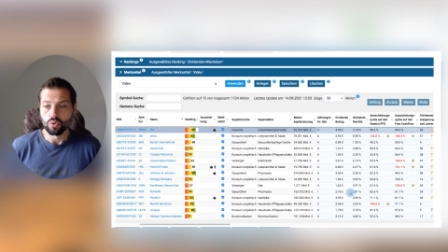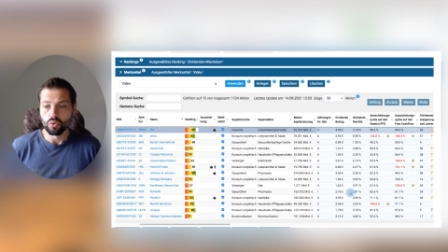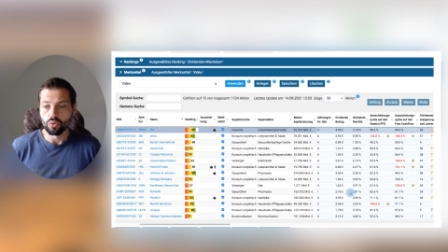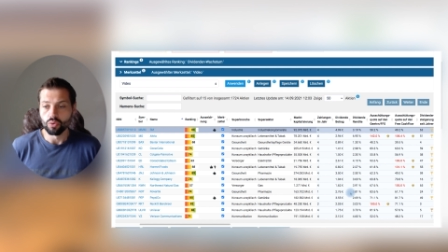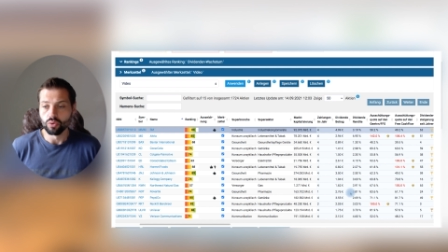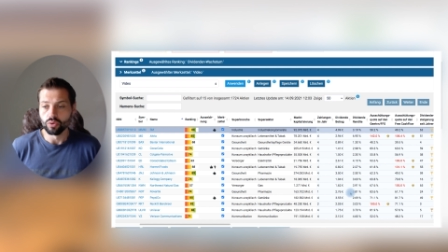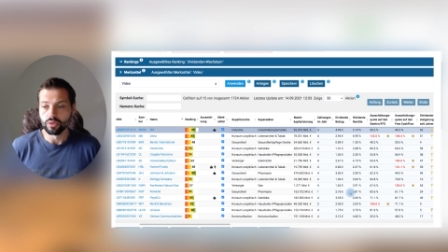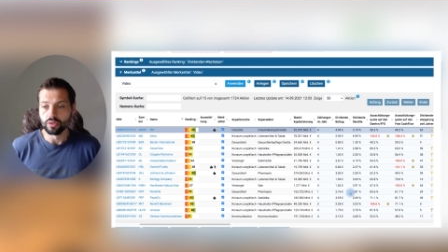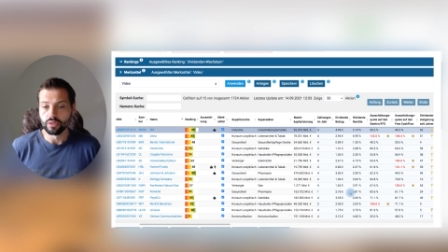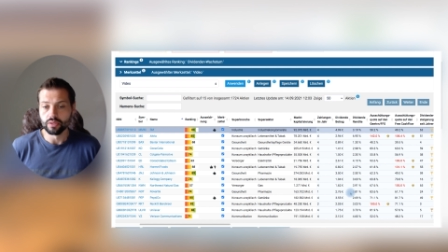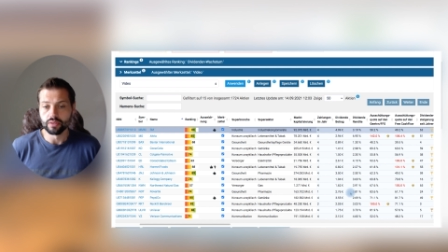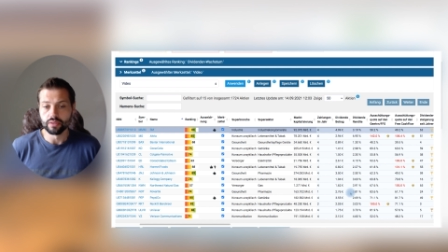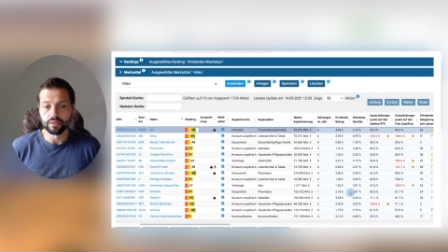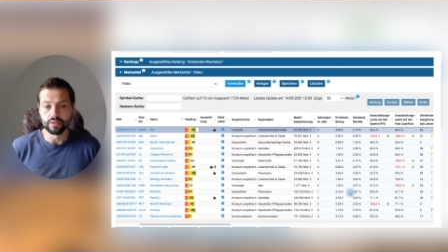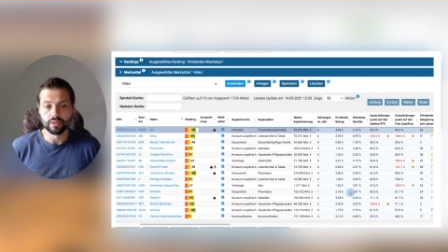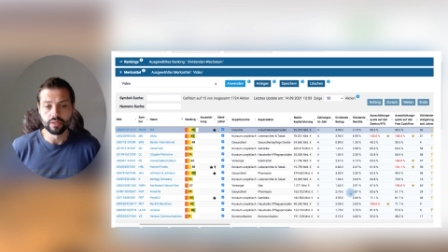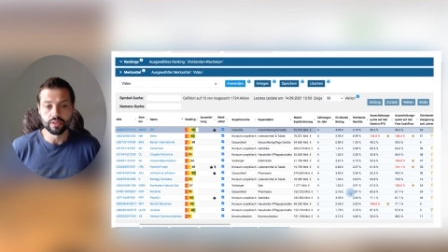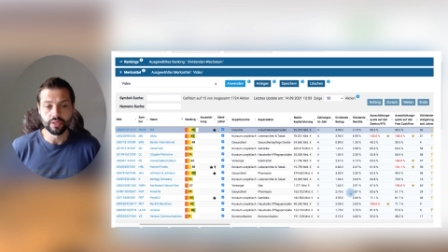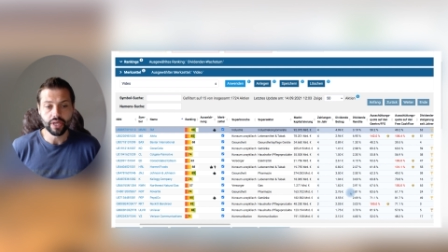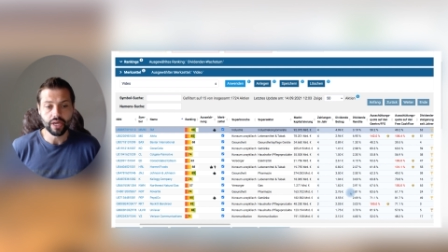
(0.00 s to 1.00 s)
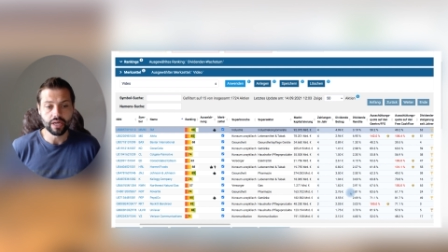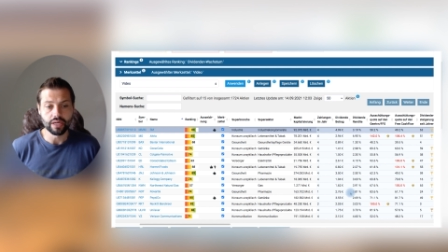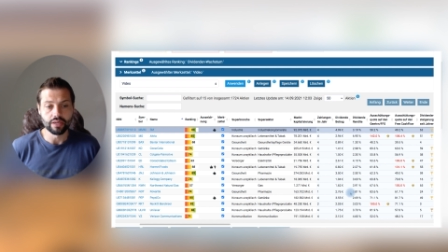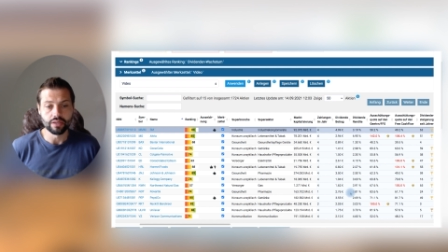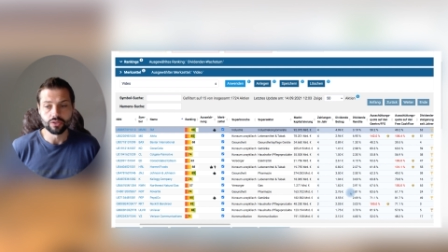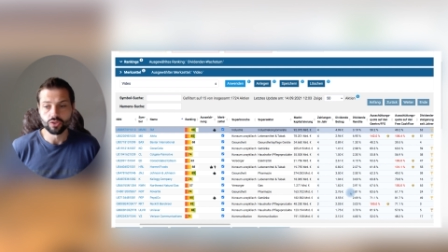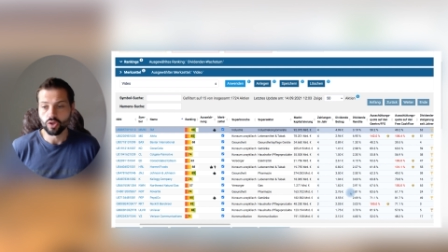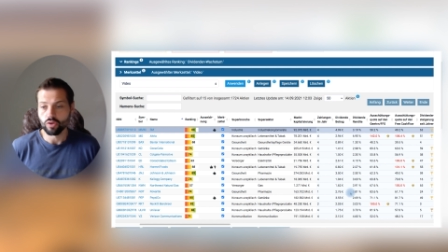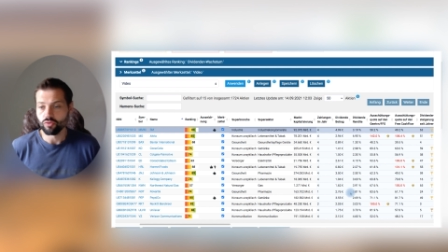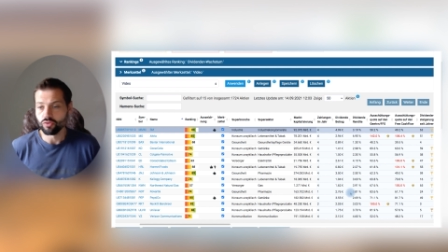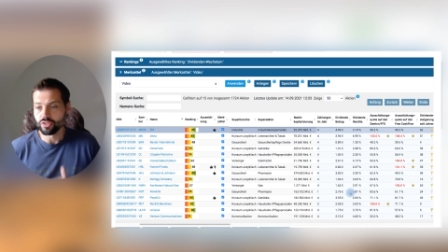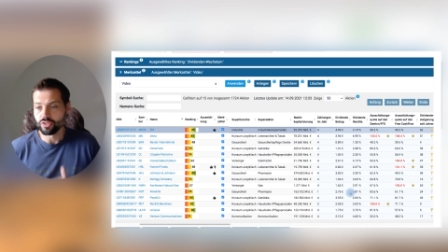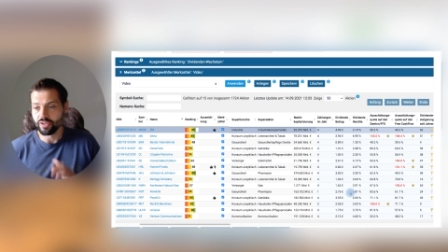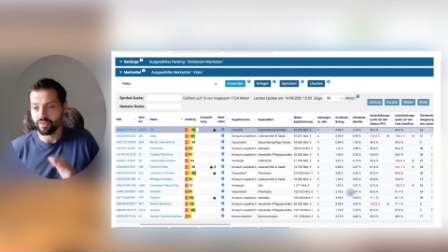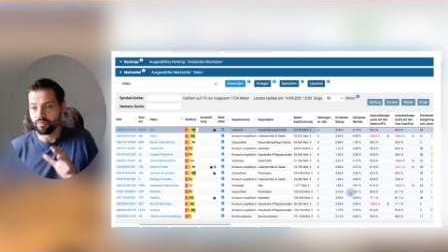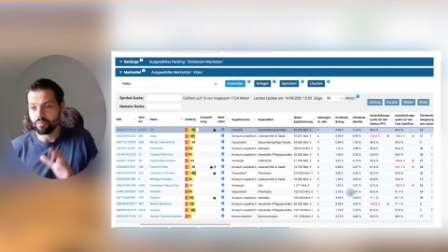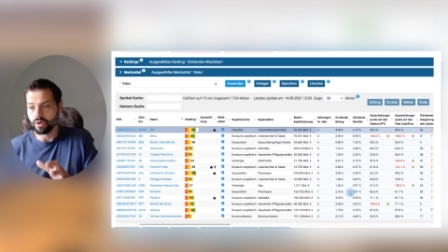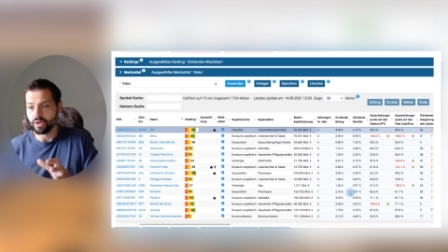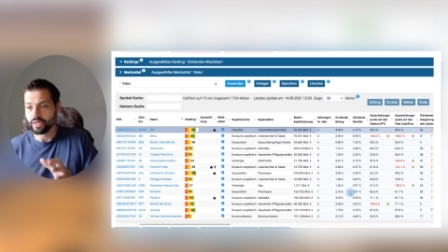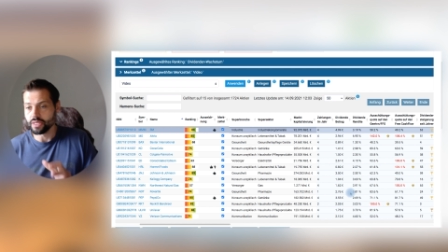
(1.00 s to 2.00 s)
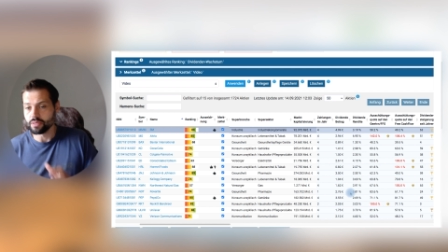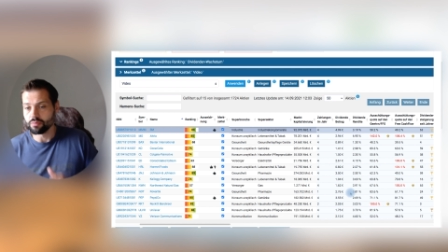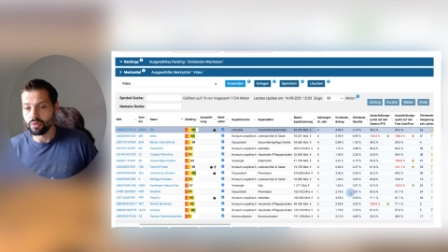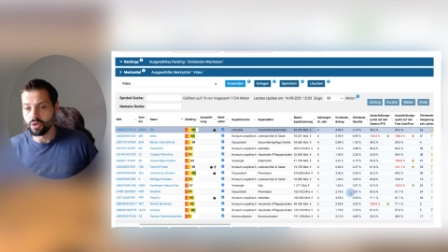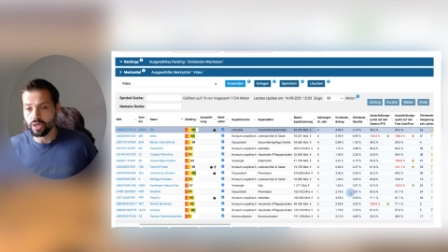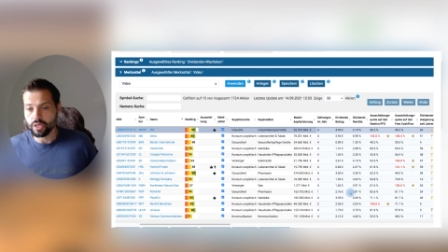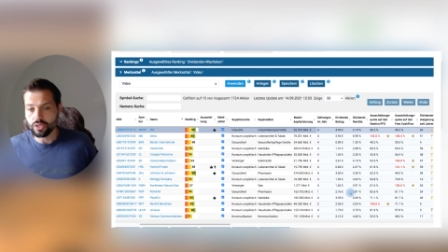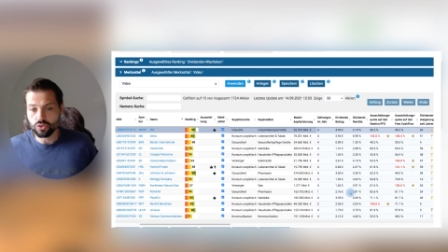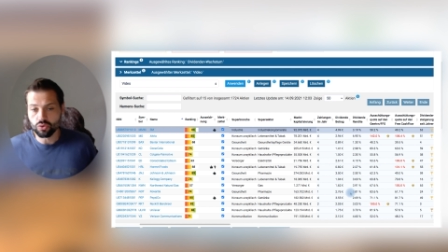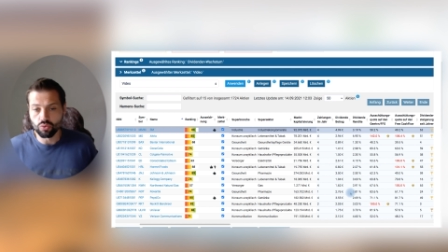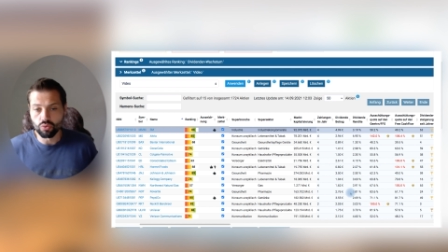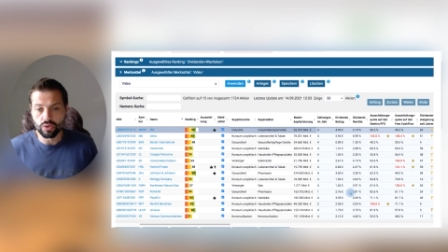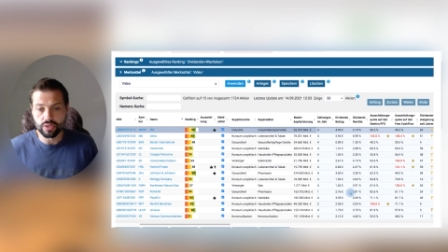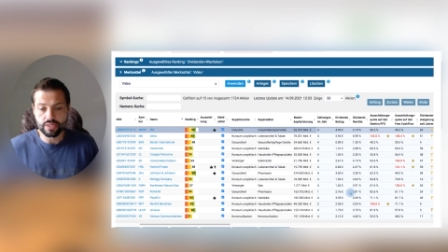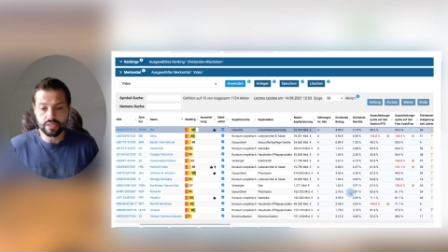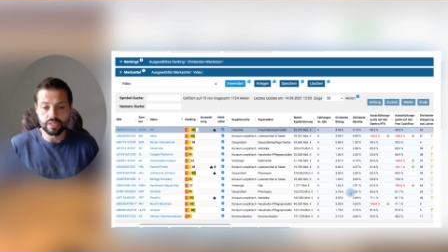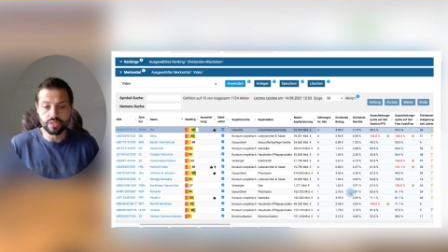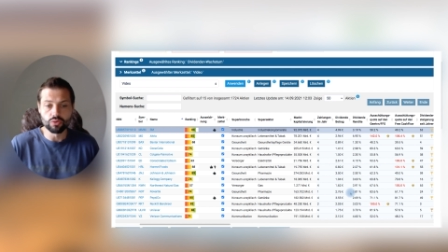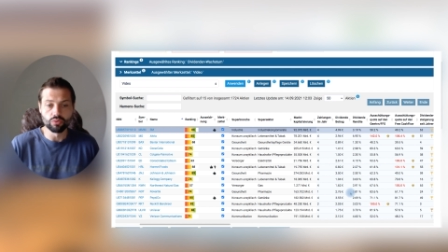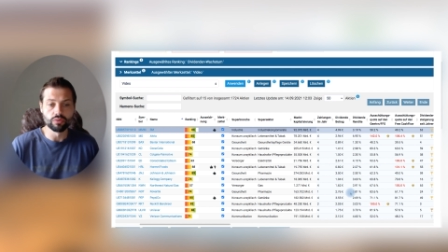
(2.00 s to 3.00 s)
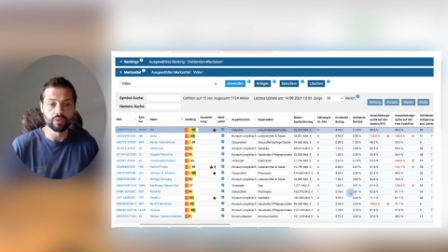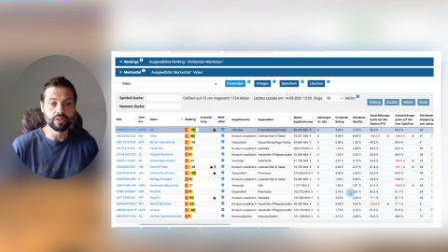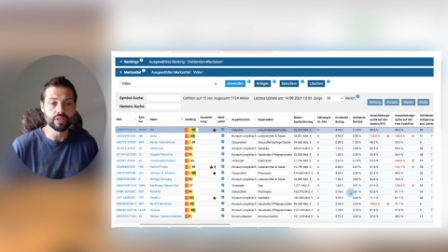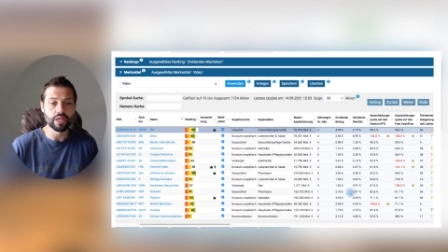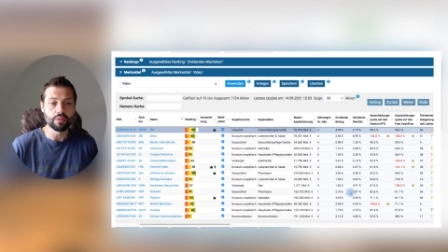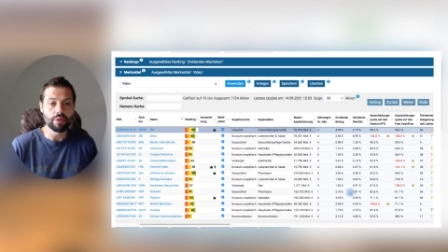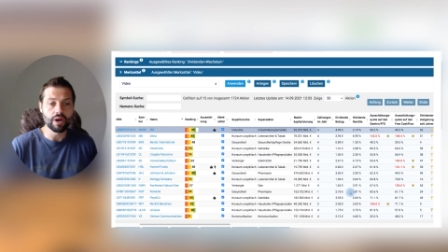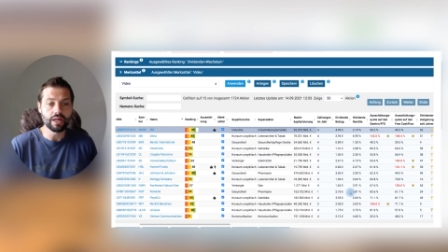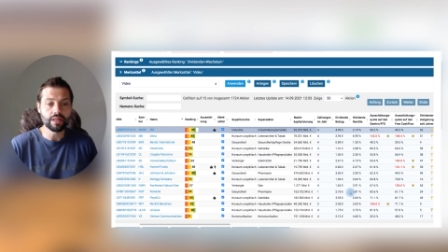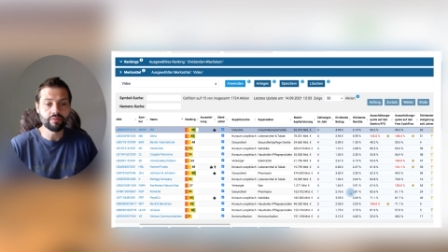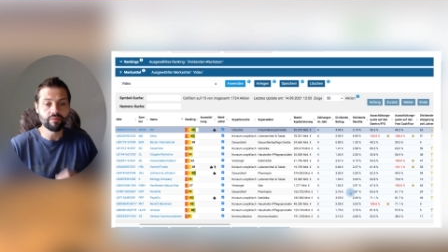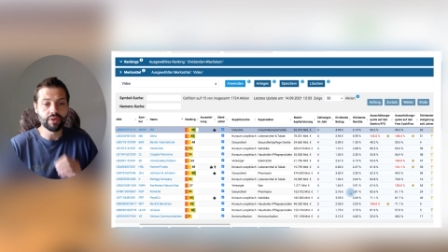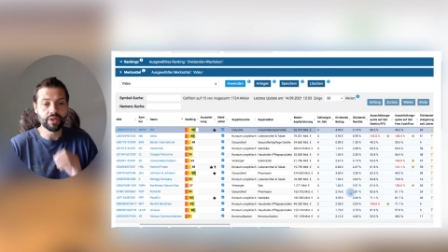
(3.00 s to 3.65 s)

Und äh, ja, schauen wir uns auch mal jetzt mal ganz kurz dieses Unternehmen an,